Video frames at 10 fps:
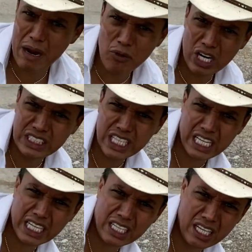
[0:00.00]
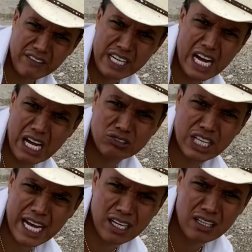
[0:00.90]
la molestia que le vine a
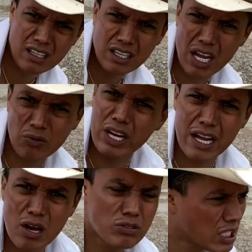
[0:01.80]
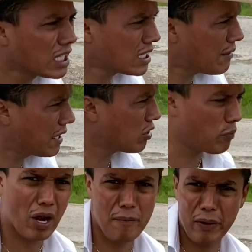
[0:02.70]
causar. Ya voy a ir allá a buscar trabajito
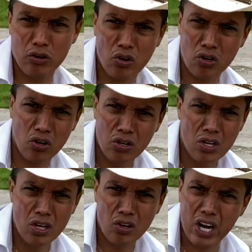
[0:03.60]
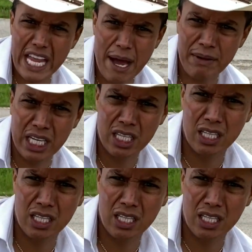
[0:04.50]
por ahí, pero no, no no le llame.